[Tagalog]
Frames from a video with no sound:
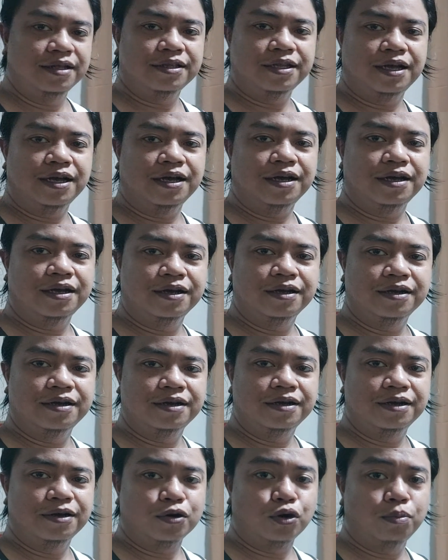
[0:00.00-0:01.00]
na
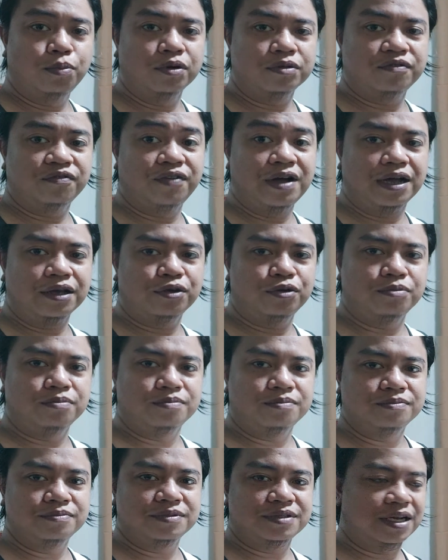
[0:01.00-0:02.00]
robot
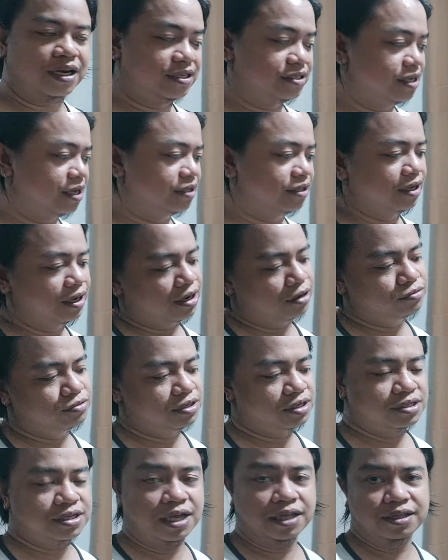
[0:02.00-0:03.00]
vacuum sa Lazada, around
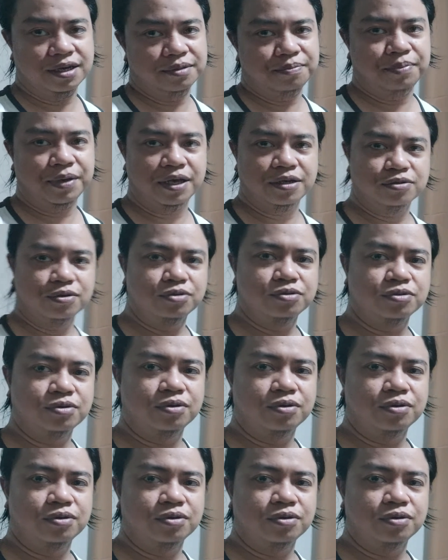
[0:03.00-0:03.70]
600 pesos.